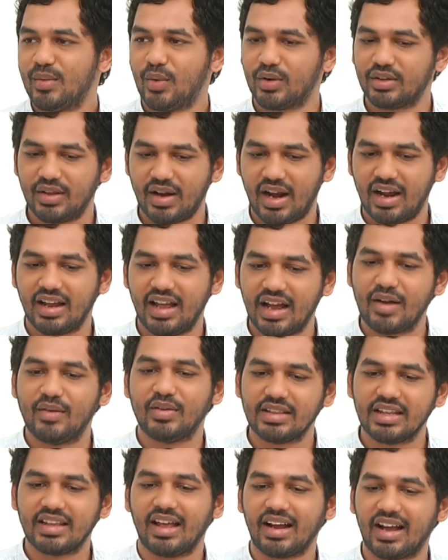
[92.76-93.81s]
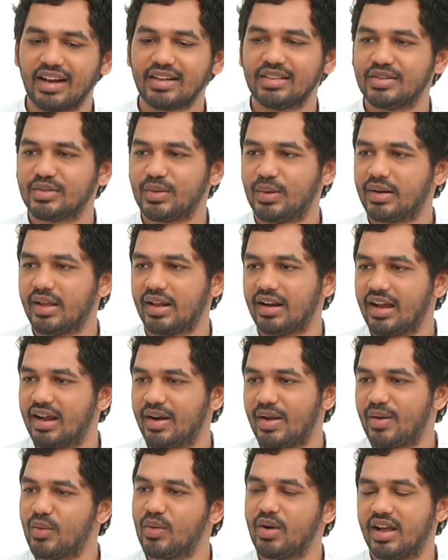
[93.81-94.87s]
ஒருத்தர் அங்கங்கே வந்து எதாவது கருத்து சொல்லிட்டு
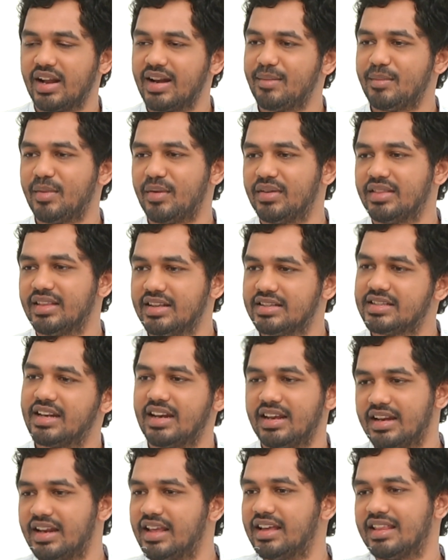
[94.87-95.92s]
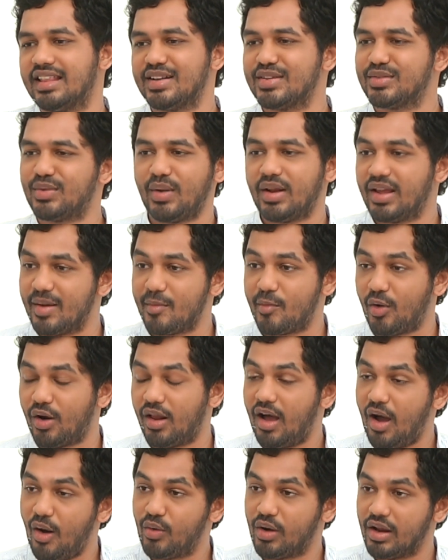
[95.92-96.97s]
இருக்காங்கன்னா கூட நம்ம வந்து சரி நீங்கள் தானே சொன்னீங்க
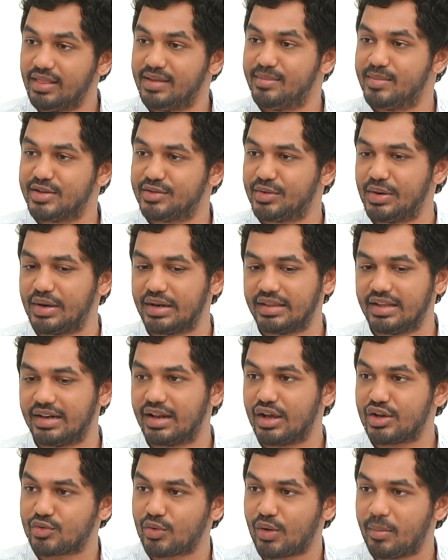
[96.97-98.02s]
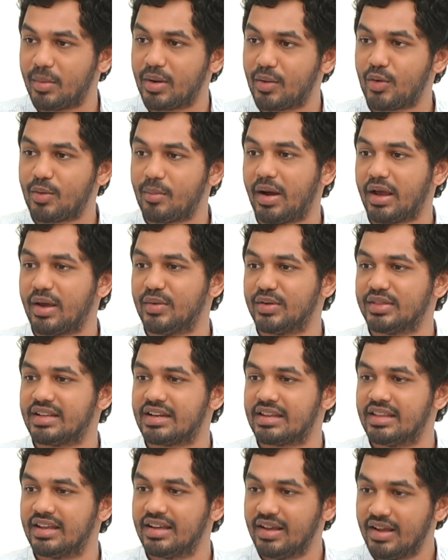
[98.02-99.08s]
போகலாம் அவர் எதுவுமே சொல்கிறது இல்லையா ஸோ நமக்கு ஒரு பயம்
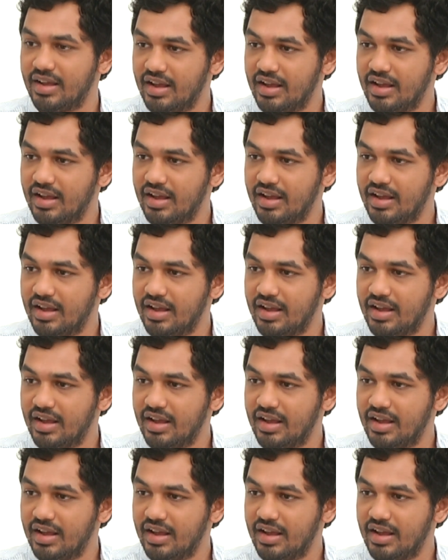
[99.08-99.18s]
வந்துடுது